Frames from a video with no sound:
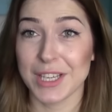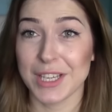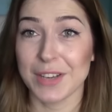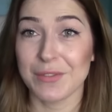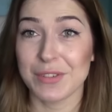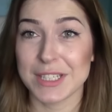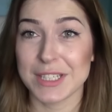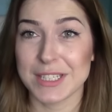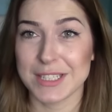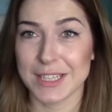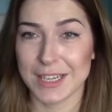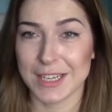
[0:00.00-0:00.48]
Ja
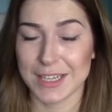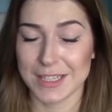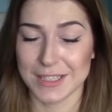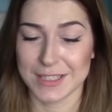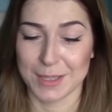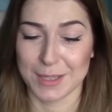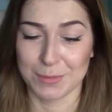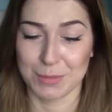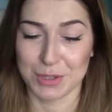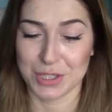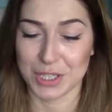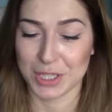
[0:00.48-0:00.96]
Was
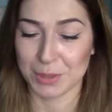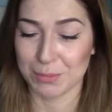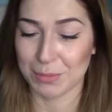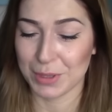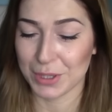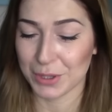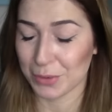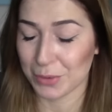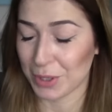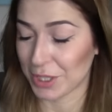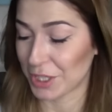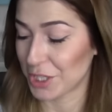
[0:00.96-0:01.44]
zachęcam, jeżeli
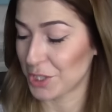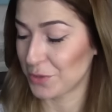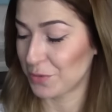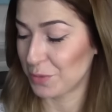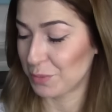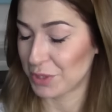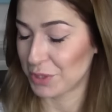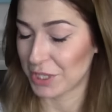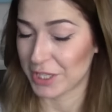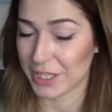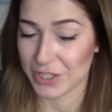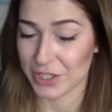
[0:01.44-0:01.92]
będą jakieś
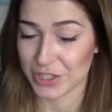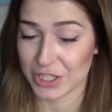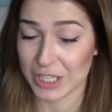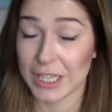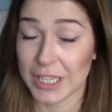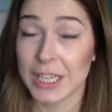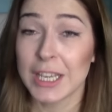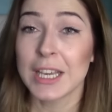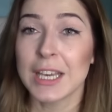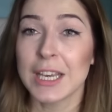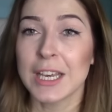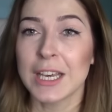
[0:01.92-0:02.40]
wyprzedaże,
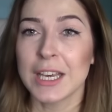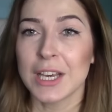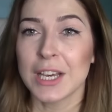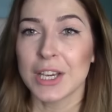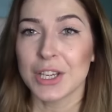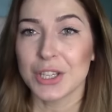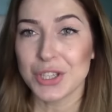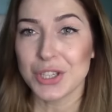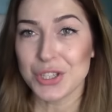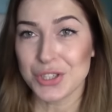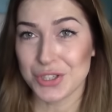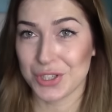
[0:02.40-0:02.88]

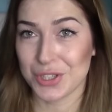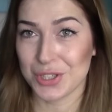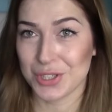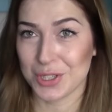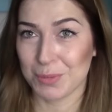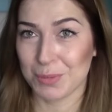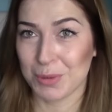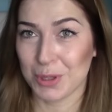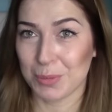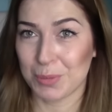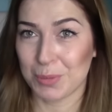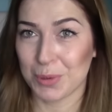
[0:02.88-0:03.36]
idźcie
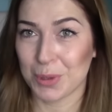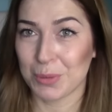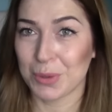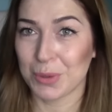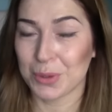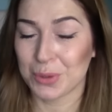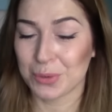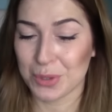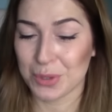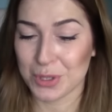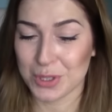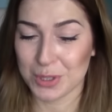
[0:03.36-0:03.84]
sobie do
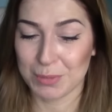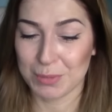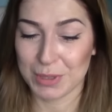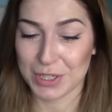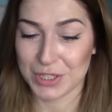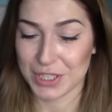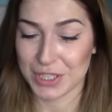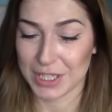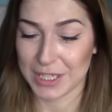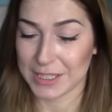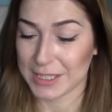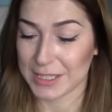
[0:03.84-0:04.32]
promodu i
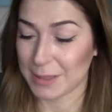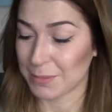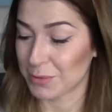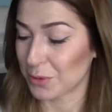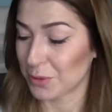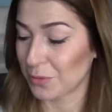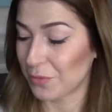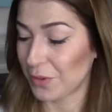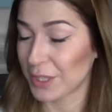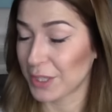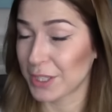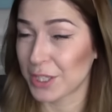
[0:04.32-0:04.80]
zobaczcie, jakie tam
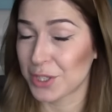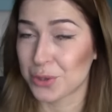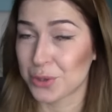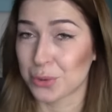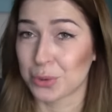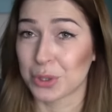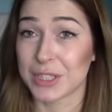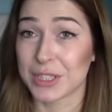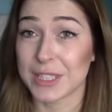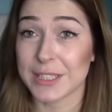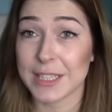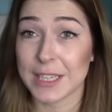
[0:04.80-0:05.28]
są fajne
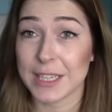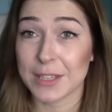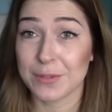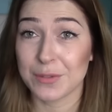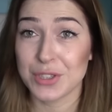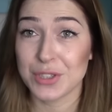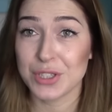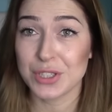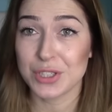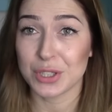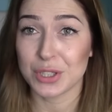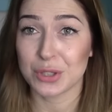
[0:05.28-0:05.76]
ciuchy. Tak jak
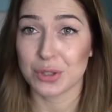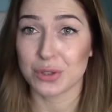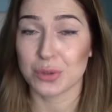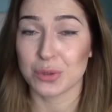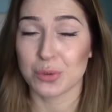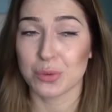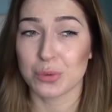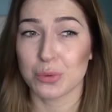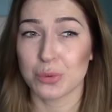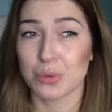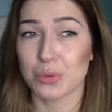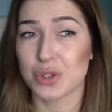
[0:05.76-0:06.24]
widzicie, to
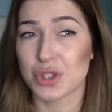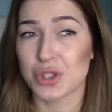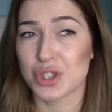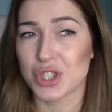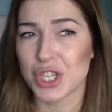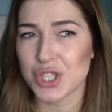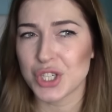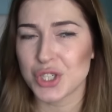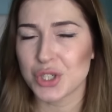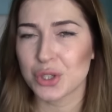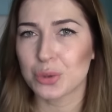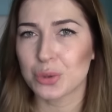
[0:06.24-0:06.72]
są
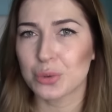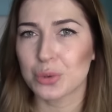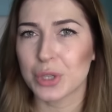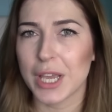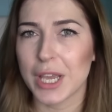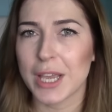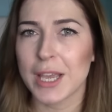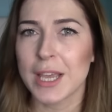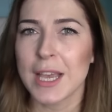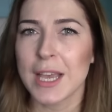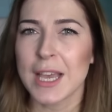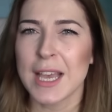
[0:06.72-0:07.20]
rzeczy, które
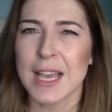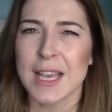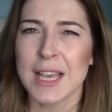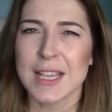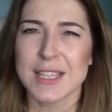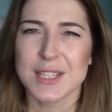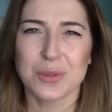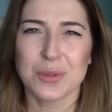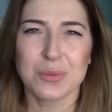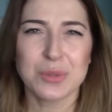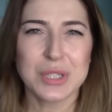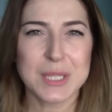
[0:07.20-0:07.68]

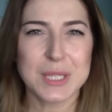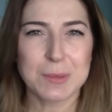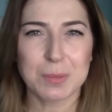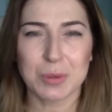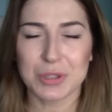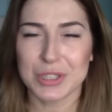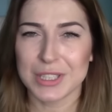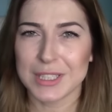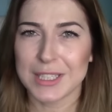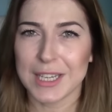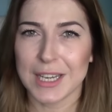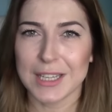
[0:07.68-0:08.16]
są
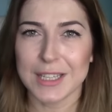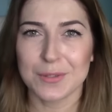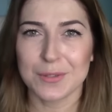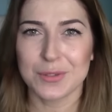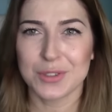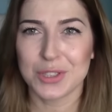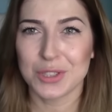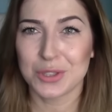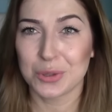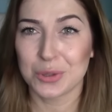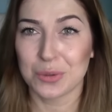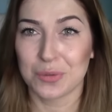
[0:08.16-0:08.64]
niespotykane w
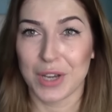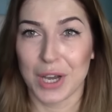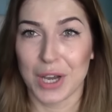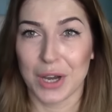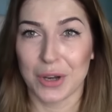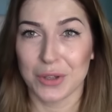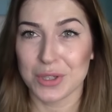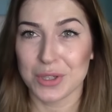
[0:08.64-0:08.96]
sieciówkach.